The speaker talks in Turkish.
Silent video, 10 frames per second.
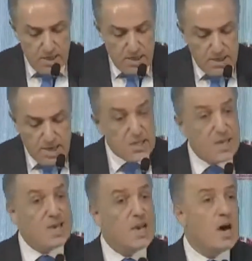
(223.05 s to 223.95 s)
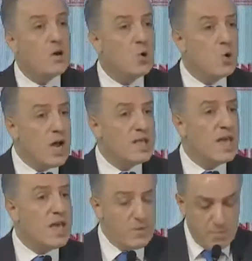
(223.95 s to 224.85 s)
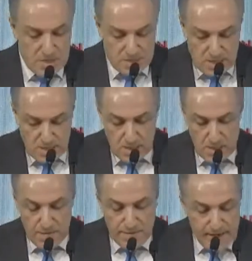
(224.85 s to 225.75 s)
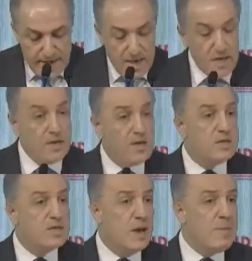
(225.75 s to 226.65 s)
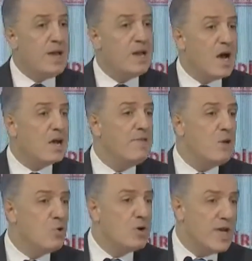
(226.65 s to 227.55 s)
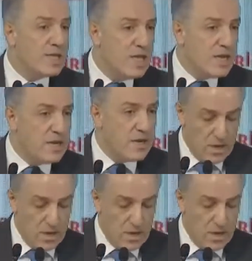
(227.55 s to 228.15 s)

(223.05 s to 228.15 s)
yetki kanununa dayanması ve temel hak ve hürriyetlerin